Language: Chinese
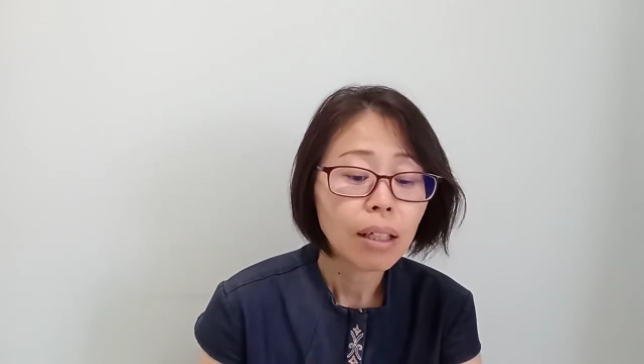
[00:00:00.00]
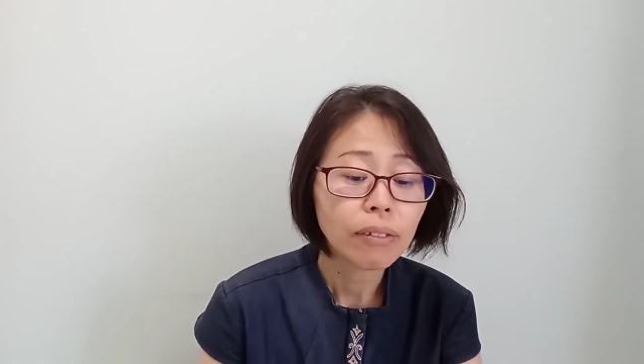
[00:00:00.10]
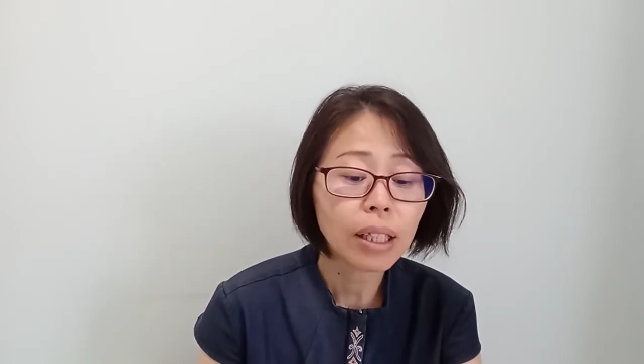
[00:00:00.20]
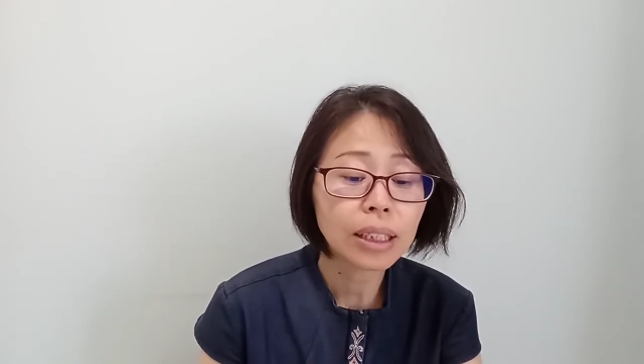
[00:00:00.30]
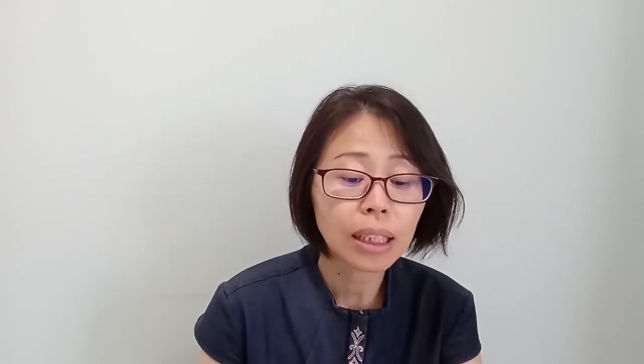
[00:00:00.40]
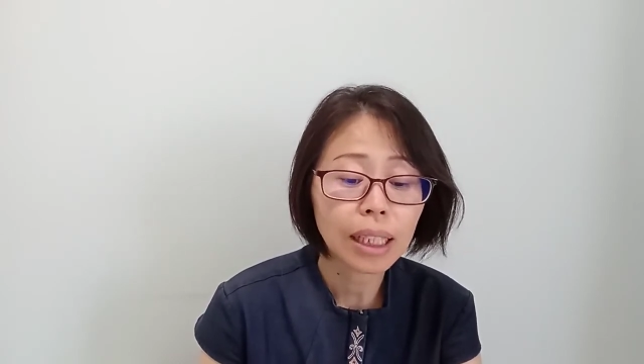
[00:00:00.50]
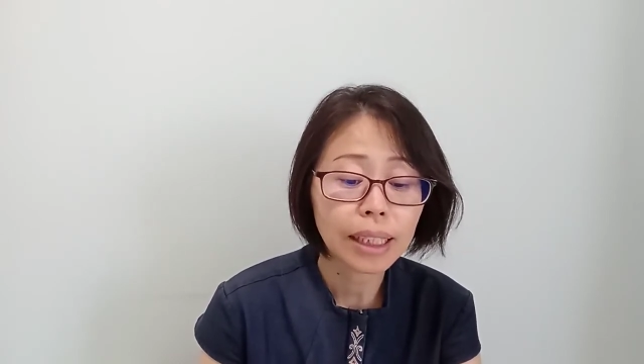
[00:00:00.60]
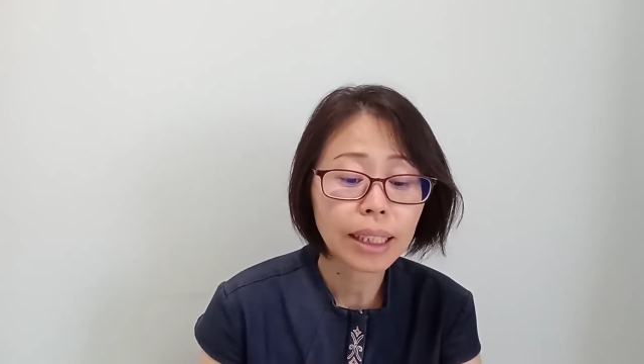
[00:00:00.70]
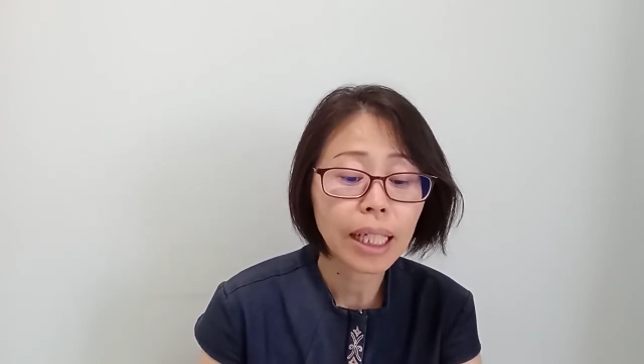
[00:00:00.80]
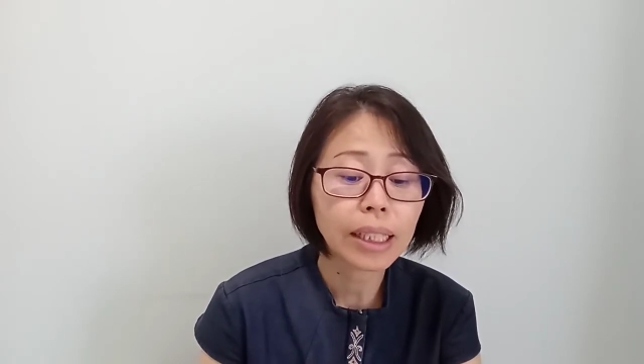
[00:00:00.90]
放弃了
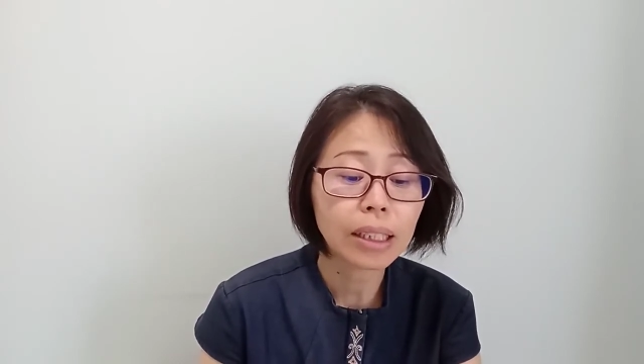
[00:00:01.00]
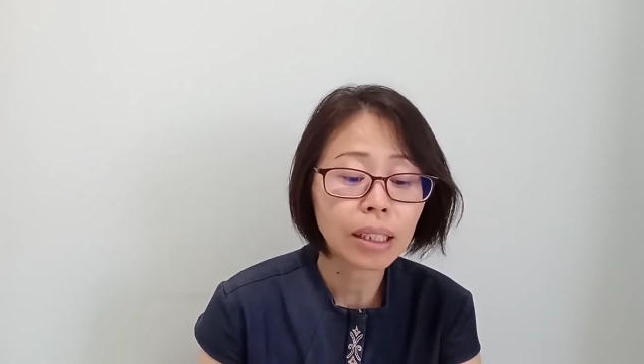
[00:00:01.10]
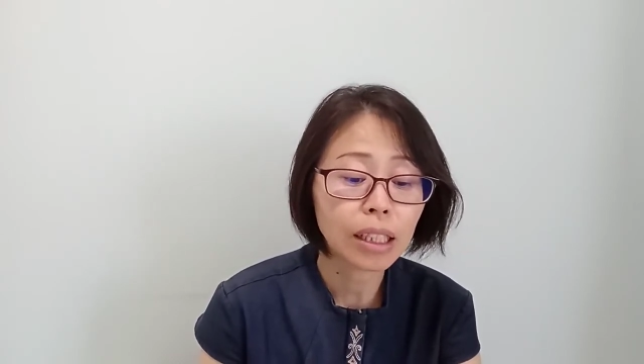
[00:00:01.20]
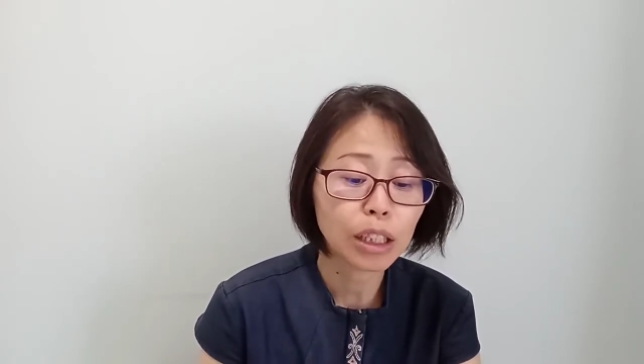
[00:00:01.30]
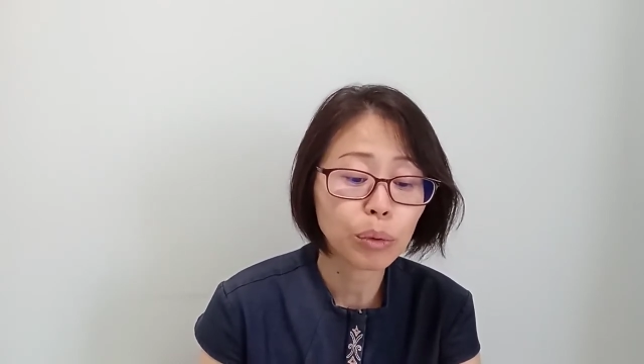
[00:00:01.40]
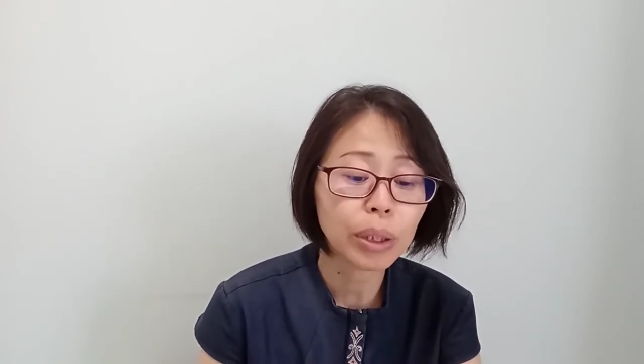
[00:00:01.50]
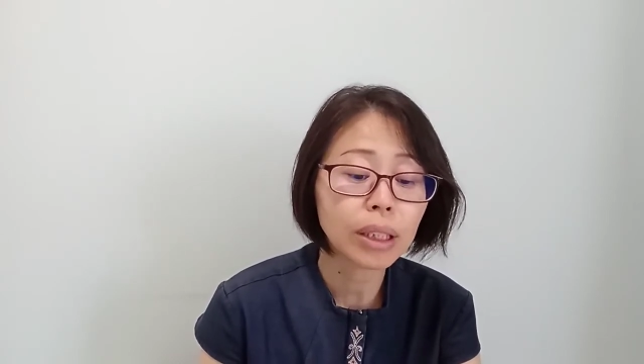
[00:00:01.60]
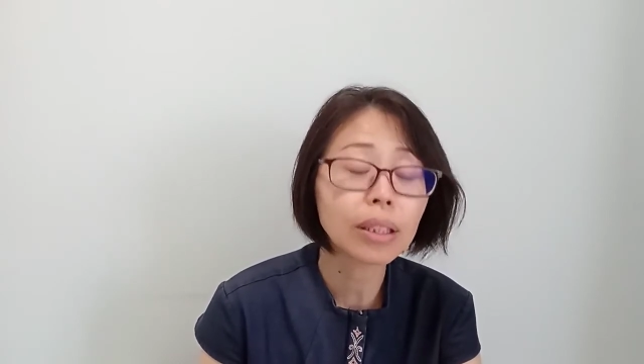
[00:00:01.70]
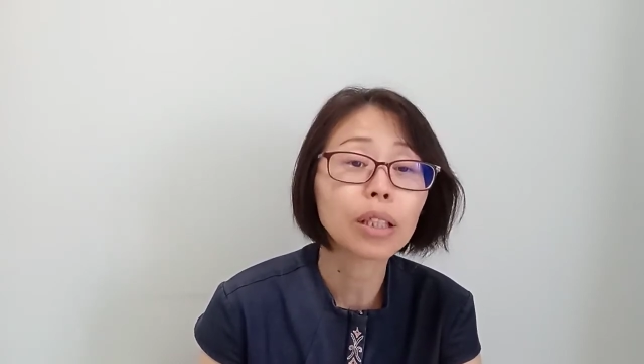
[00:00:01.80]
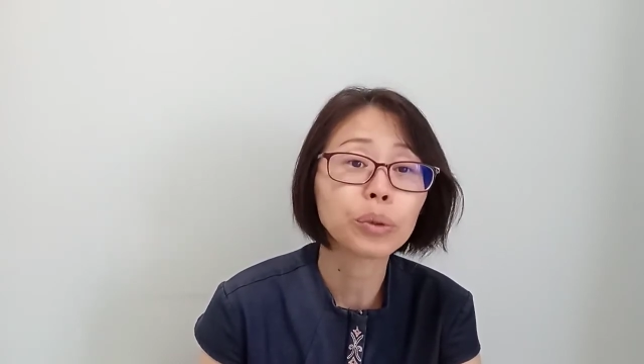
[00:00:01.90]
李在英和李多
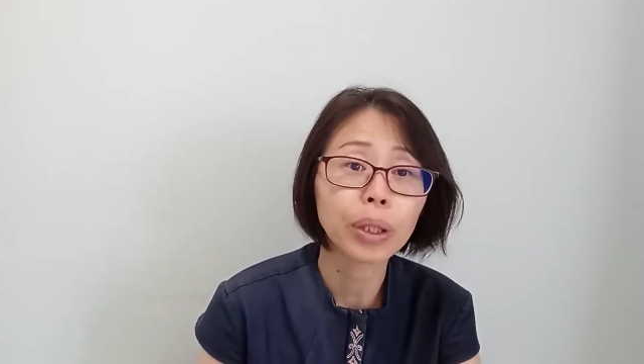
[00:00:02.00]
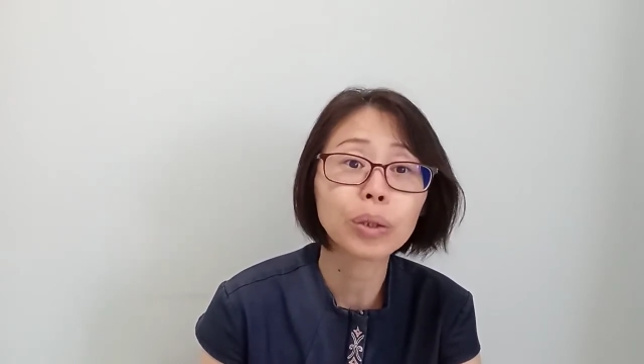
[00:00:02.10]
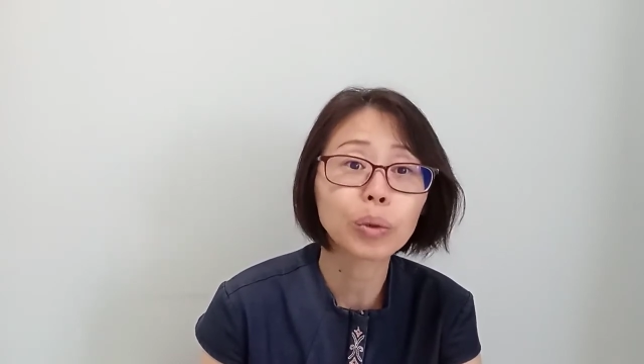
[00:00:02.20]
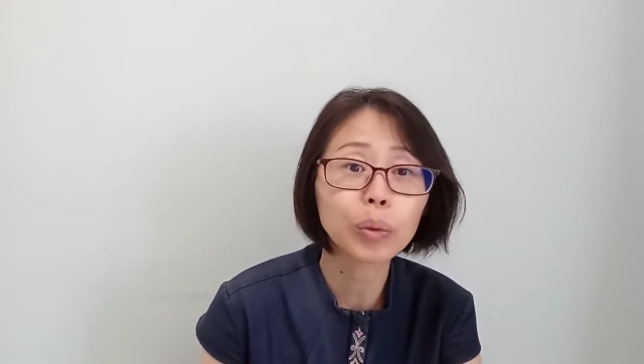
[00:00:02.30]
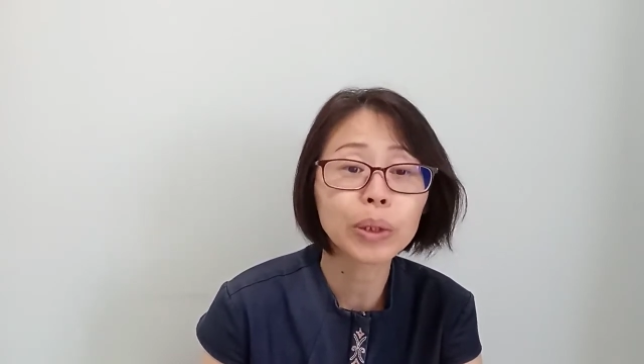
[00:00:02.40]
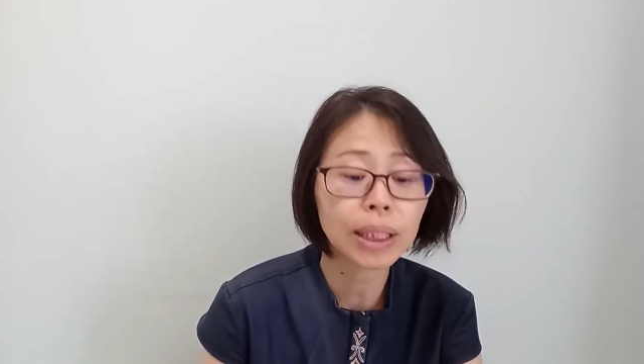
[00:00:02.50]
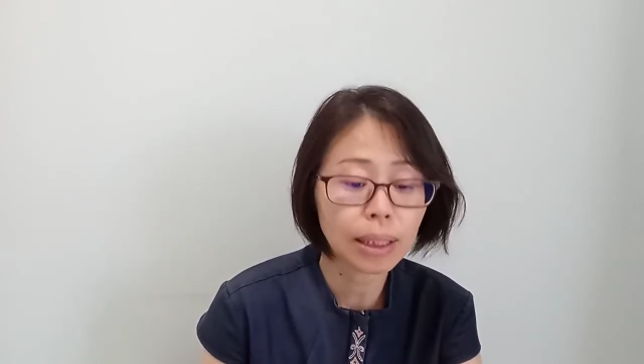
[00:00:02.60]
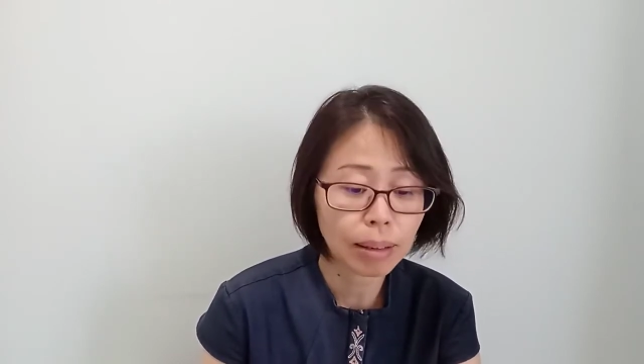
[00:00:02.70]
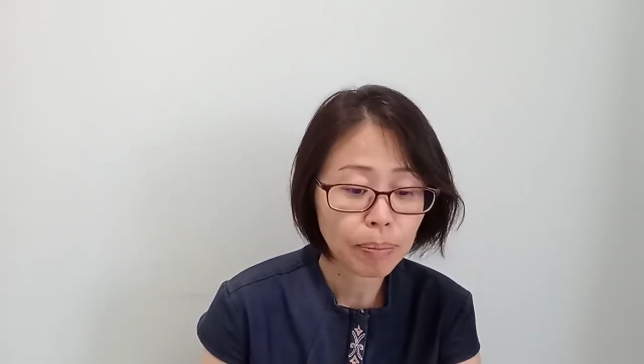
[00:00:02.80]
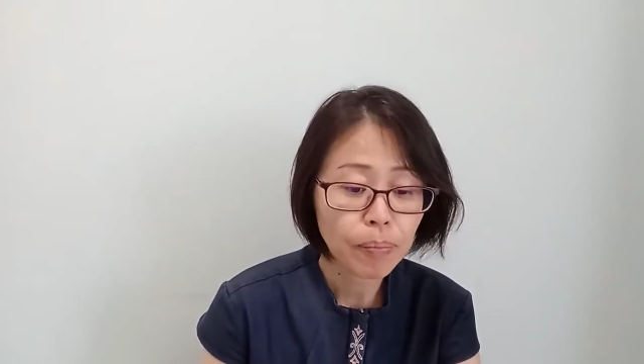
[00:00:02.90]
英的选手注
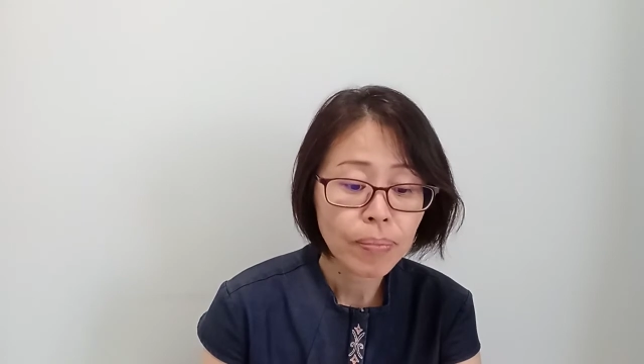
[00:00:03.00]
册。